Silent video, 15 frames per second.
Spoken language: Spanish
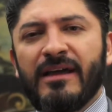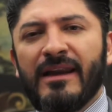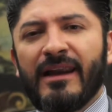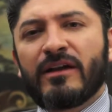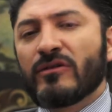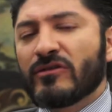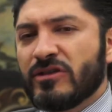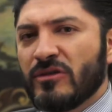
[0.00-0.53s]

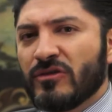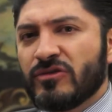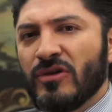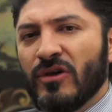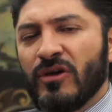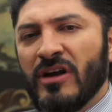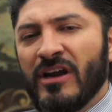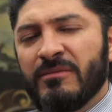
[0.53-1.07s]
La
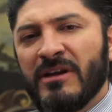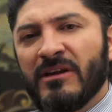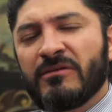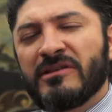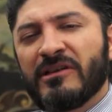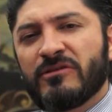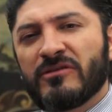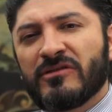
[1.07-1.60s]
Constitución en
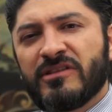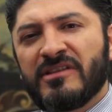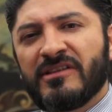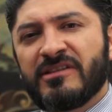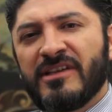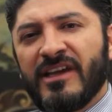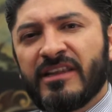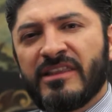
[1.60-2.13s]

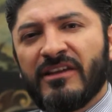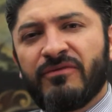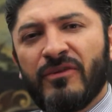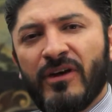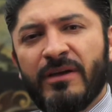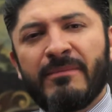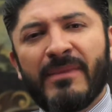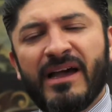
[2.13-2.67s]
1917
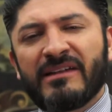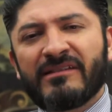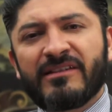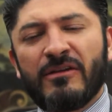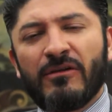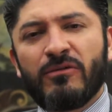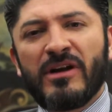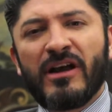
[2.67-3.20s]
fue más
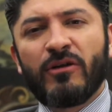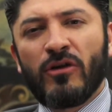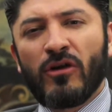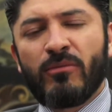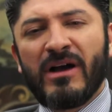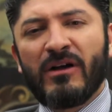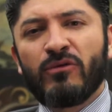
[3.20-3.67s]
que una norma